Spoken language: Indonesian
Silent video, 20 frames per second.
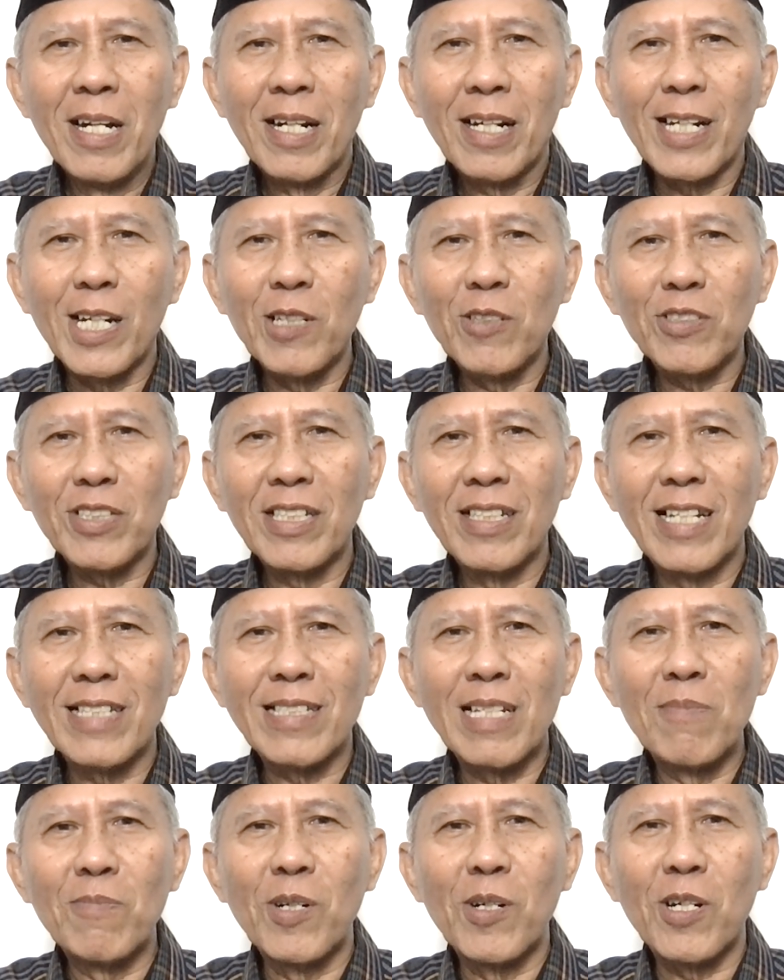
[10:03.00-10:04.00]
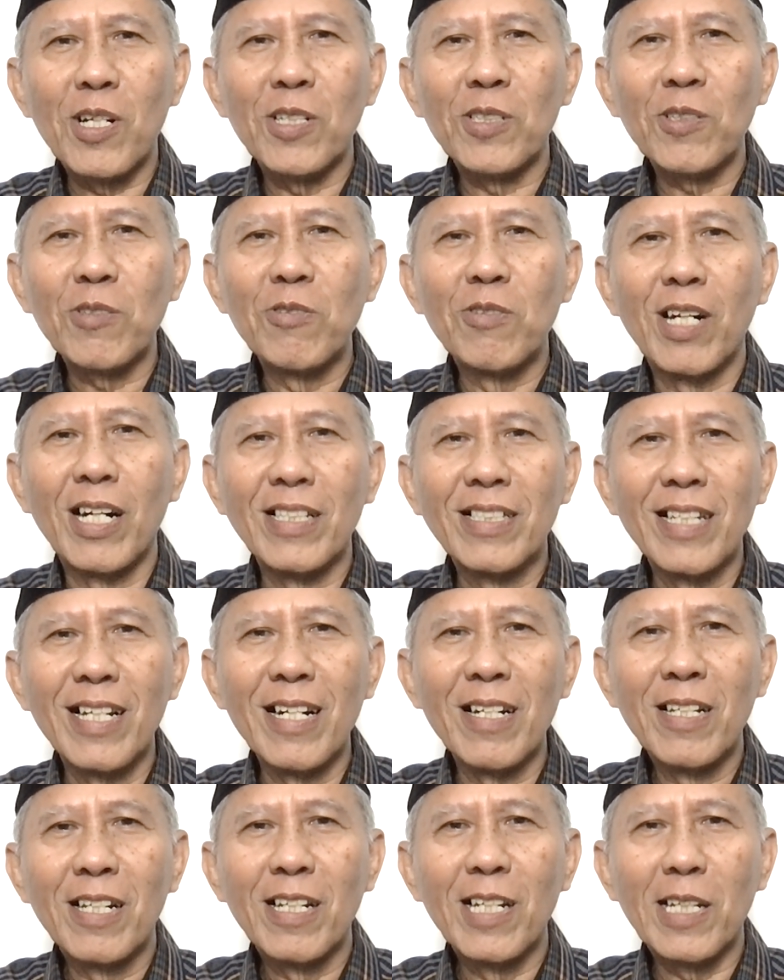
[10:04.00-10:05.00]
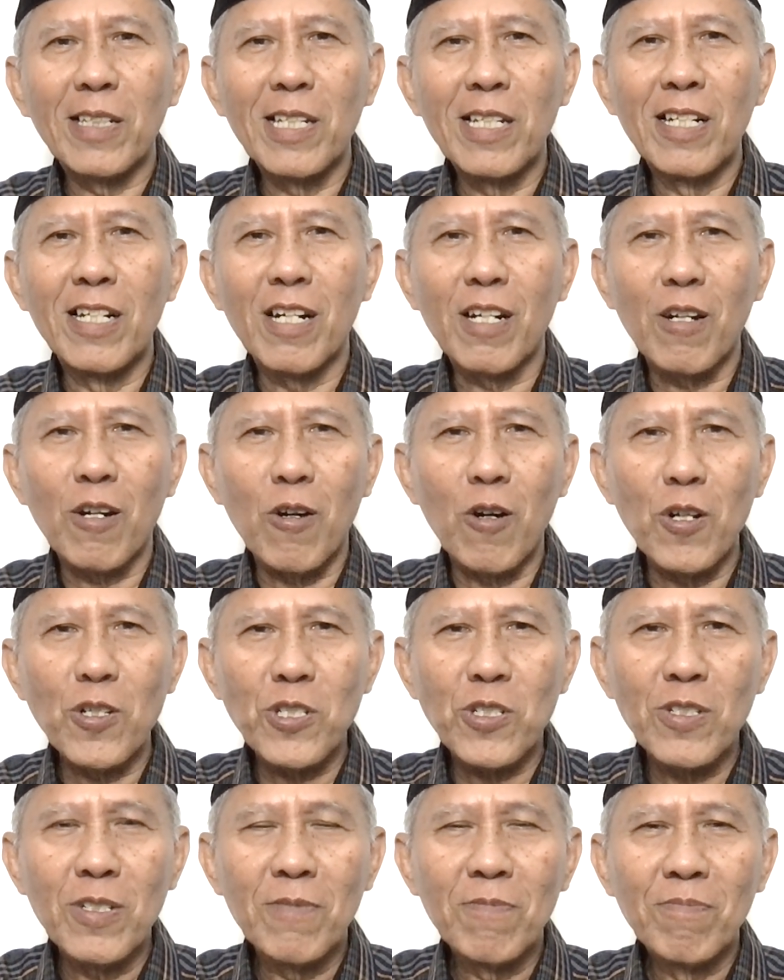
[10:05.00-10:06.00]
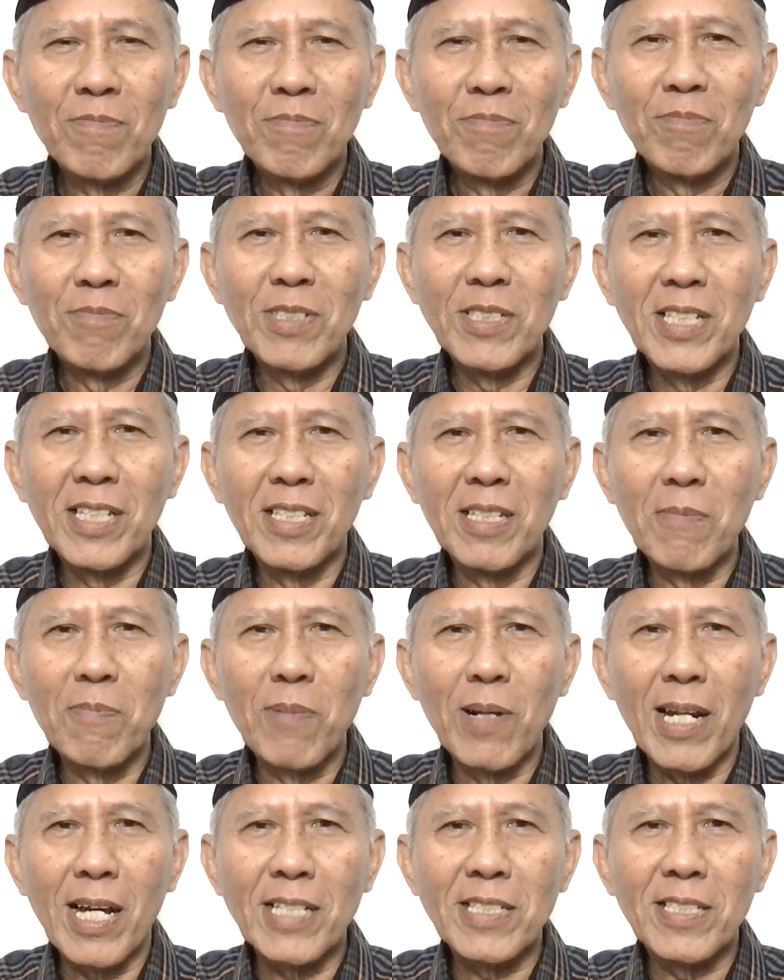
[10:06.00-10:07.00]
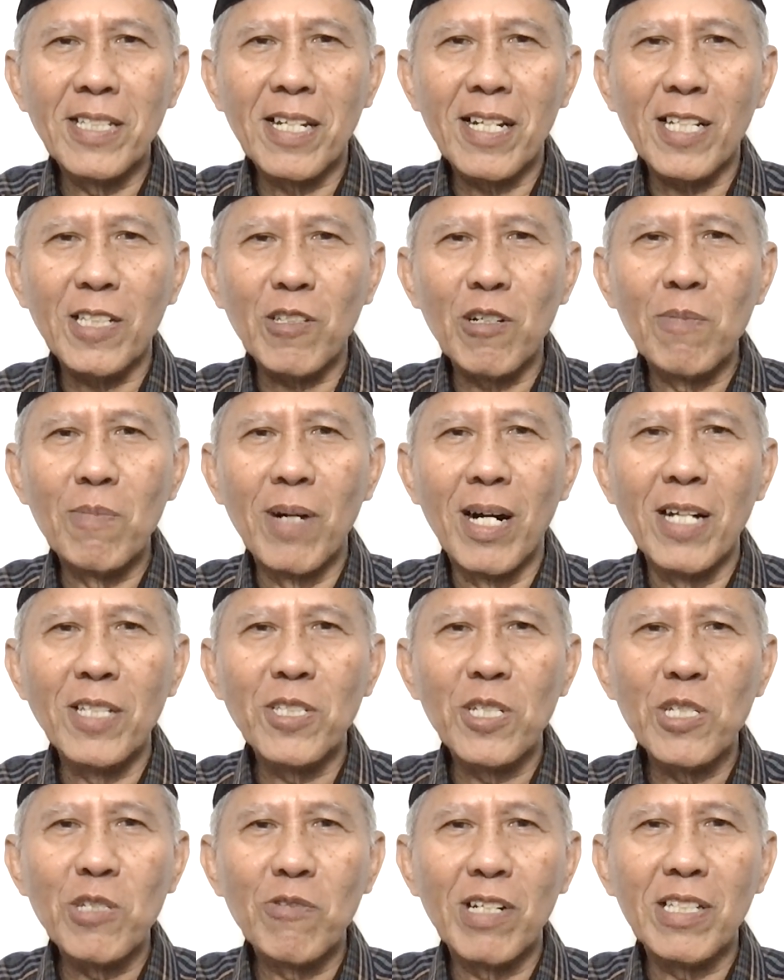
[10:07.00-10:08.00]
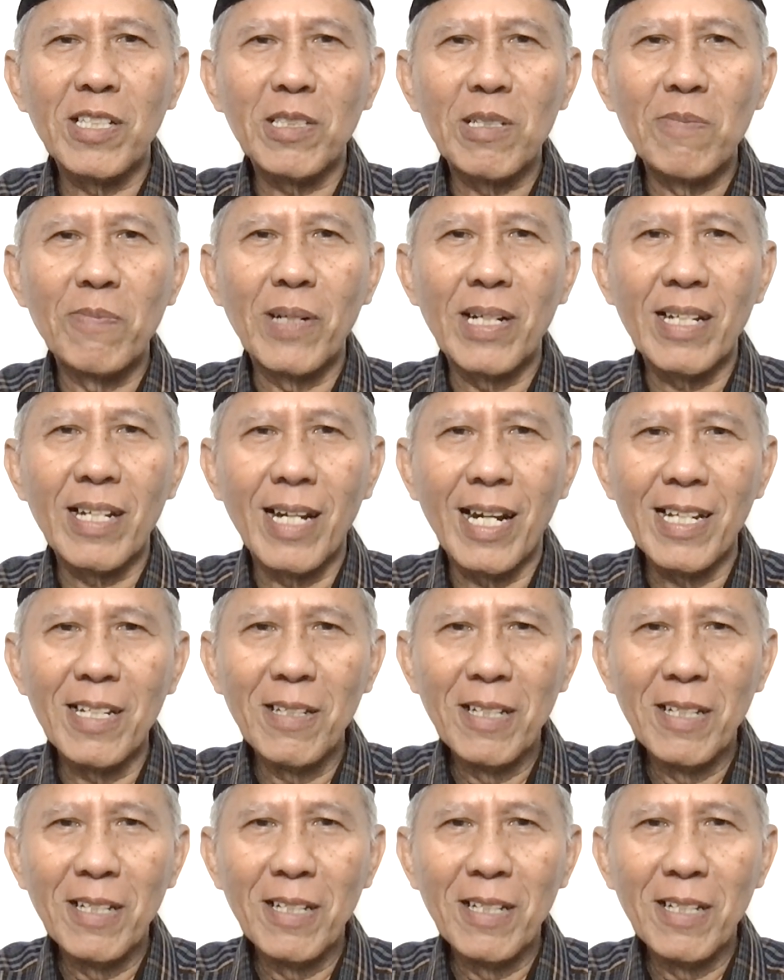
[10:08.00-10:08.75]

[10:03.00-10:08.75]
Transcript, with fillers: kalau tidak sama orang tuanya, lagi ngekos, menjadi pelajar atau mahasiswa di tempat lain,